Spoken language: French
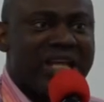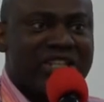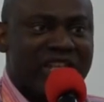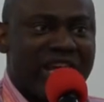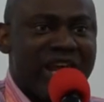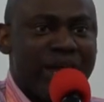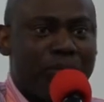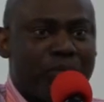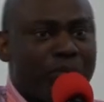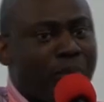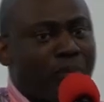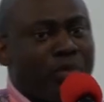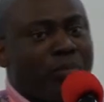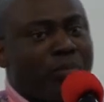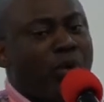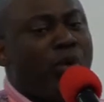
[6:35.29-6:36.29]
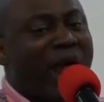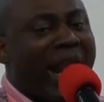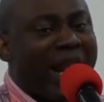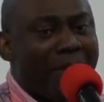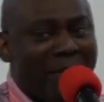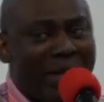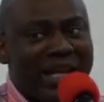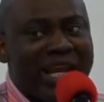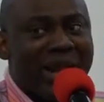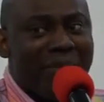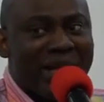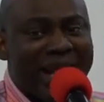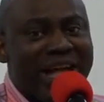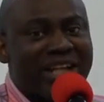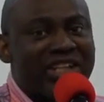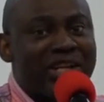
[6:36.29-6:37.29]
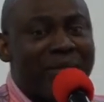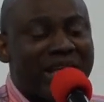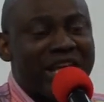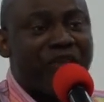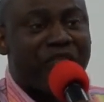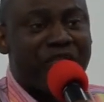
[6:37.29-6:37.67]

c'est pour ramener le miracle d'une manière